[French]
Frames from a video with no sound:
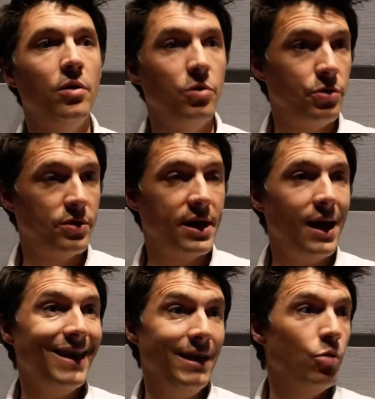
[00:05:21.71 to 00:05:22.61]
aux
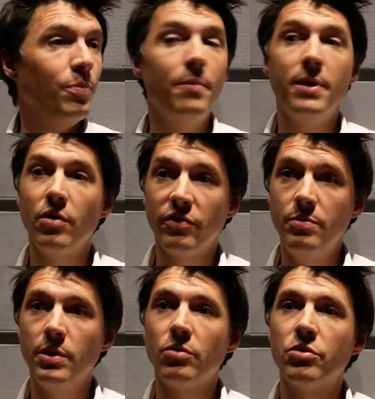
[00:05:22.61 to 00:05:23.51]
Oscars et non pas meilleur
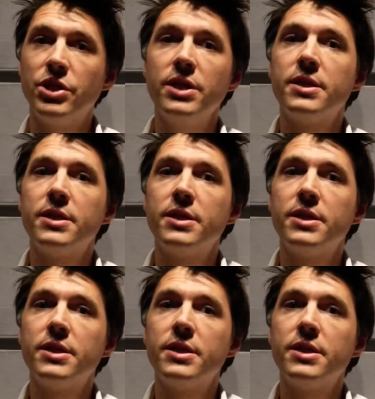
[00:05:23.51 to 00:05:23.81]
film étranger,